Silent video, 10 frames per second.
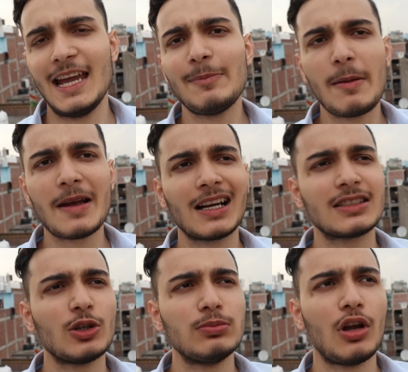यहीं पे मैं
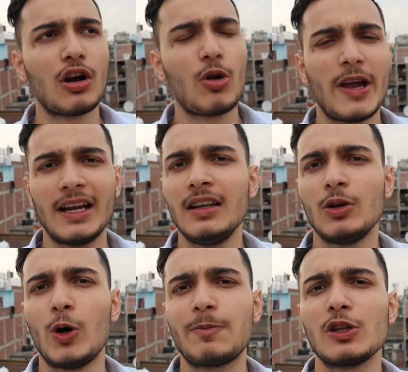करता हूँ ब्लॉग को एंड
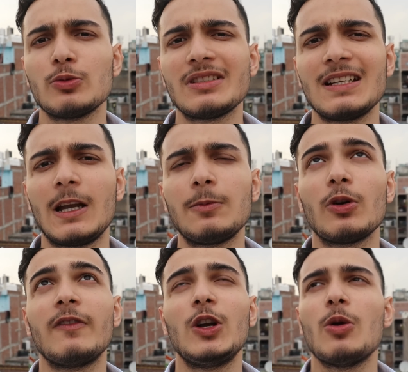होप कि तुम्हें सेटअप
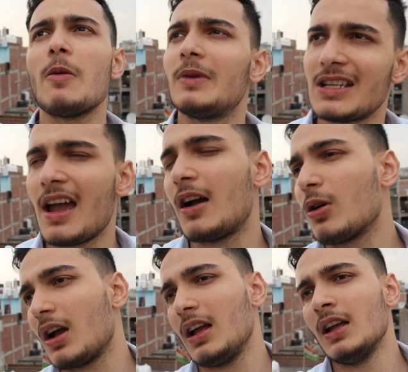टूर वीडियो में मज़ा आया
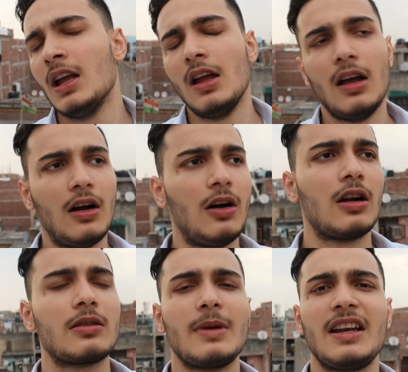होगा
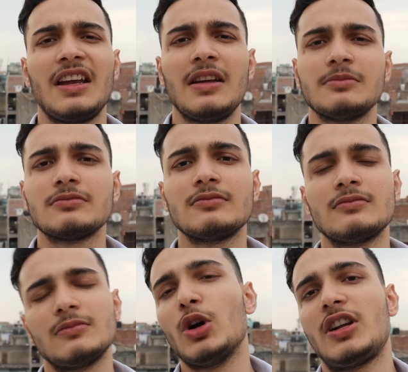और मैंने
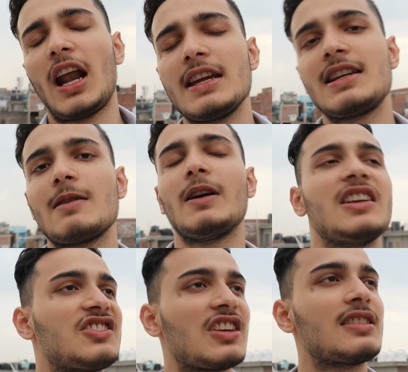बहुत ट्राई किया
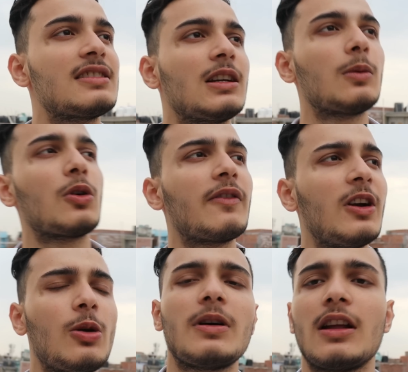भाई अच्छे से सेटअप टूट
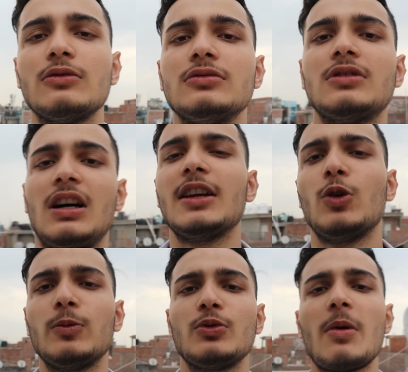वीडियो बनाऊँ आई
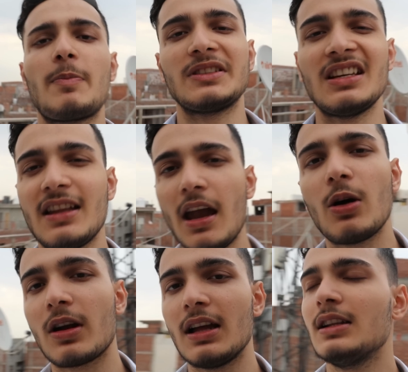होप तुम्हें पसंद आया
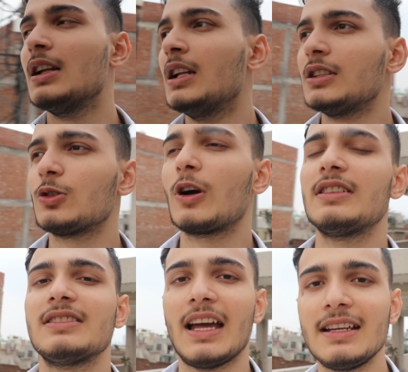होगा तो
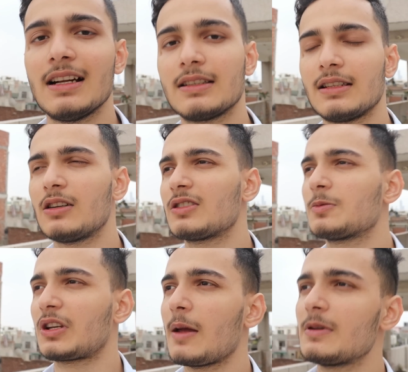भाई लाइक कर देना और
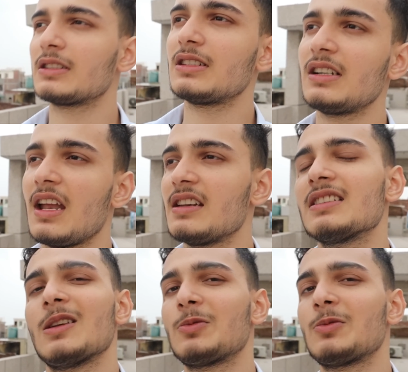सब्सक्राइब कर देना टेन के